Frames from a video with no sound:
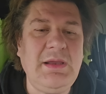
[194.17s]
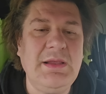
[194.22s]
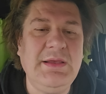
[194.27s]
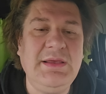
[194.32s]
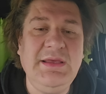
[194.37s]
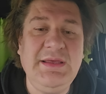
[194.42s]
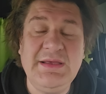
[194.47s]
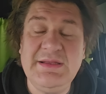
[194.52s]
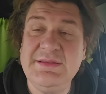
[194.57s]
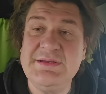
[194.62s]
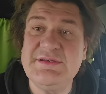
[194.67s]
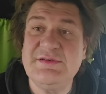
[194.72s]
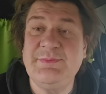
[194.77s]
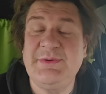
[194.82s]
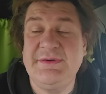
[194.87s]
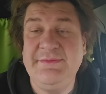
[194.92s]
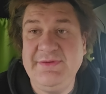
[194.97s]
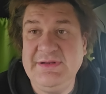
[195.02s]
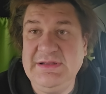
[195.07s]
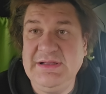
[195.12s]
И это
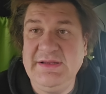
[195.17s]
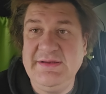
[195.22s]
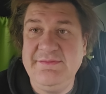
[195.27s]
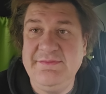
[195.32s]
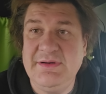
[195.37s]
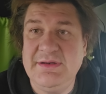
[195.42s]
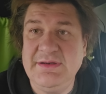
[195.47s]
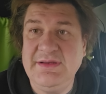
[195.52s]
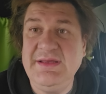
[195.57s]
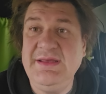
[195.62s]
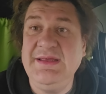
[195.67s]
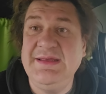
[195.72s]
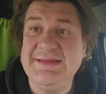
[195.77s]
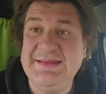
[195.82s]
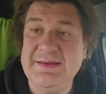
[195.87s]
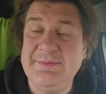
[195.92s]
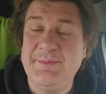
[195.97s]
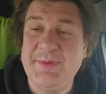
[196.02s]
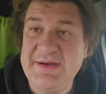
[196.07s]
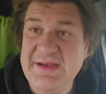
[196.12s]
справедливо, и
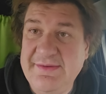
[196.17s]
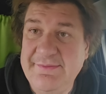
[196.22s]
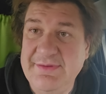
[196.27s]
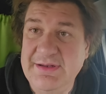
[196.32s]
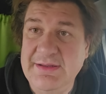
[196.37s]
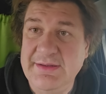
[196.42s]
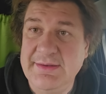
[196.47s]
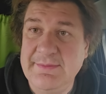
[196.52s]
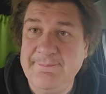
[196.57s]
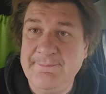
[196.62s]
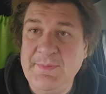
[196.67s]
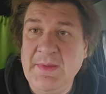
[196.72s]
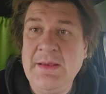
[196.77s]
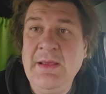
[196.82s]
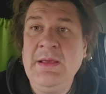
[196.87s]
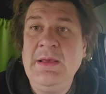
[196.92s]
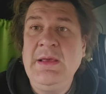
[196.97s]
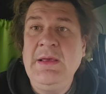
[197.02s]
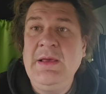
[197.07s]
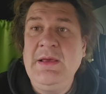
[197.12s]
это правильно
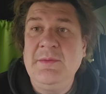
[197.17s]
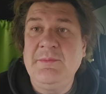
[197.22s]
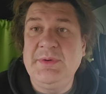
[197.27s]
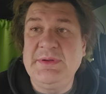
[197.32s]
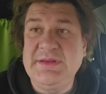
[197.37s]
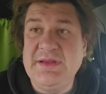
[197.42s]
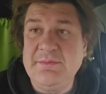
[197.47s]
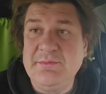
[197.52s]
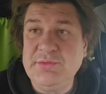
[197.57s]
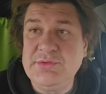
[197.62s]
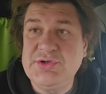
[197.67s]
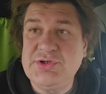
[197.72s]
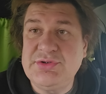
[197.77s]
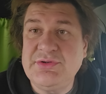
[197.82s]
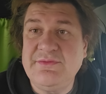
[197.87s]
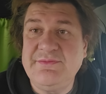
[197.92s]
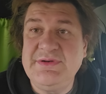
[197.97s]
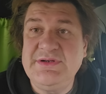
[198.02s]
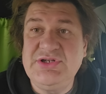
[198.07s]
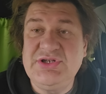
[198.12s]
потому
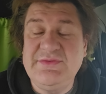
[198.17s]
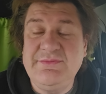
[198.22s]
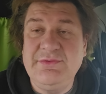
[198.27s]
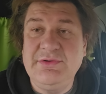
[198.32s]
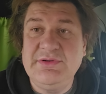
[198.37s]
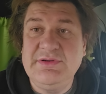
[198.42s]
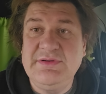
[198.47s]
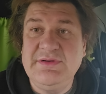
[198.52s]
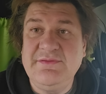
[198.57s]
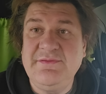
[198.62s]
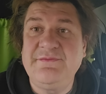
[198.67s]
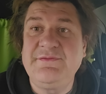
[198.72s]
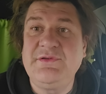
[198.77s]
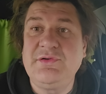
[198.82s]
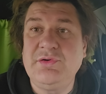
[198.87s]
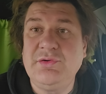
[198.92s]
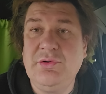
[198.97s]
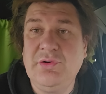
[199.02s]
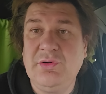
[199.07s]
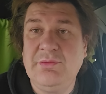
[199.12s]
что вы живете в
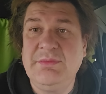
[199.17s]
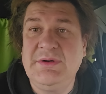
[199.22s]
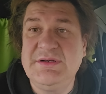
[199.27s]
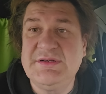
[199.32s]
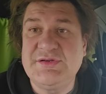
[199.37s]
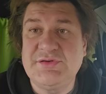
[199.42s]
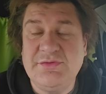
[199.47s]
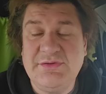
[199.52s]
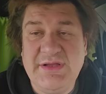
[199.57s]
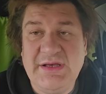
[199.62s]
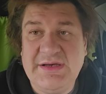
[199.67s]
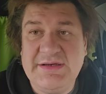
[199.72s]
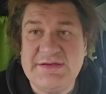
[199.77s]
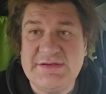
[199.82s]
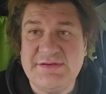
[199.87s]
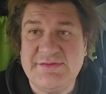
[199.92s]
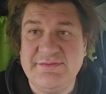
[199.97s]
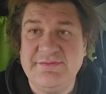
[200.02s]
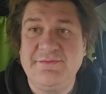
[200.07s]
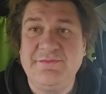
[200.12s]
другом
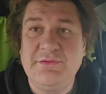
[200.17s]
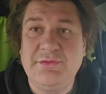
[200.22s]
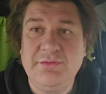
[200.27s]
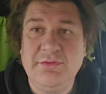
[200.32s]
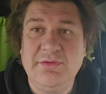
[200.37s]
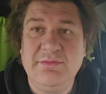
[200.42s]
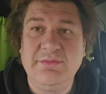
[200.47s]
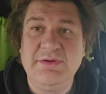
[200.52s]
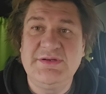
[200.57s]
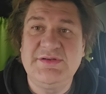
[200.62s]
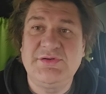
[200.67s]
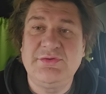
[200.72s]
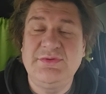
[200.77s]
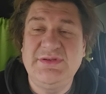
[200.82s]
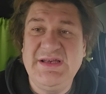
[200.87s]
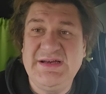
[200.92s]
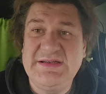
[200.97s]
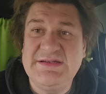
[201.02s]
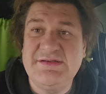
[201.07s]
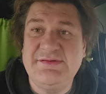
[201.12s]
государстве, в другом
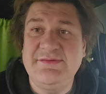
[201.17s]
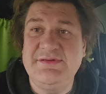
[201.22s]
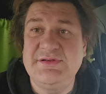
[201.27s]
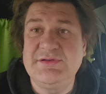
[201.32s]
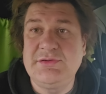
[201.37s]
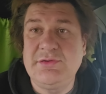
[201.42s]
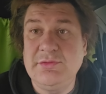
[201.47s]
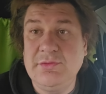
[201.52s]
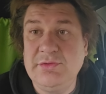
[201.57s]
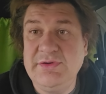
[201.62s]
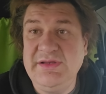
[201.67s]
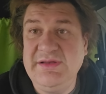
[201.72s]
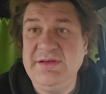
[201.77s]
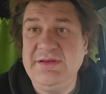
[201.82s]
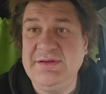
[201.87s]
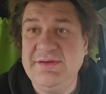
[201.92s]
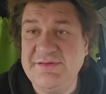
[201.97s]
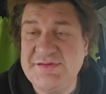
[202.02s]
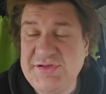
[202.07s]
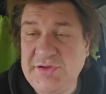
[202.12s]
государстве с, другой,
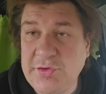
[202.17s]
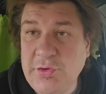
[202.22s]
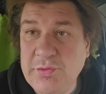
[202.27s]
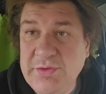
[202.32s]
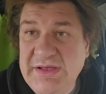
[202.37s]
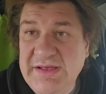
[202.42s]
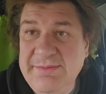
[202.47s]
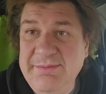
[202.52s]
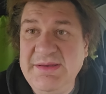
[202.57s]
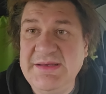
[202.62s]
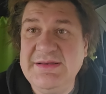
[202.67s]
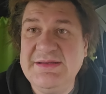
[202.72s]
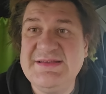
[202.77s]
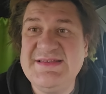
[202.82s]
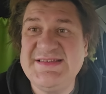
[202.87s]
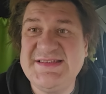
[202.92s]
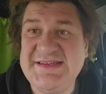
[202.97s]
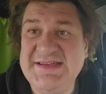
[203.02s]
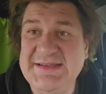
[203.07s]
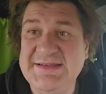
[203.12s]
с другими
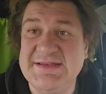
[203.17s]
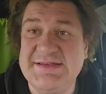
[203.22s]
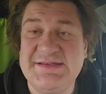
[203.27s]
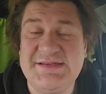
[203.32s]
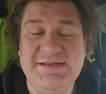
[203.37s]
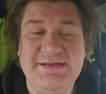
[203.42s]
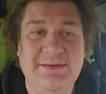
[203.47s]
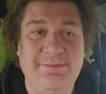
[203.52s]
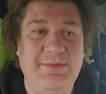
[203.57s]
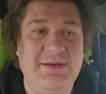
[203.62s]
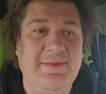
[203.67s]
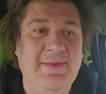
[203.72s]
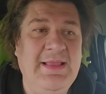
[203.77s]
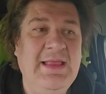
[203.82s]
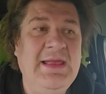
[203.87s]
ценностями.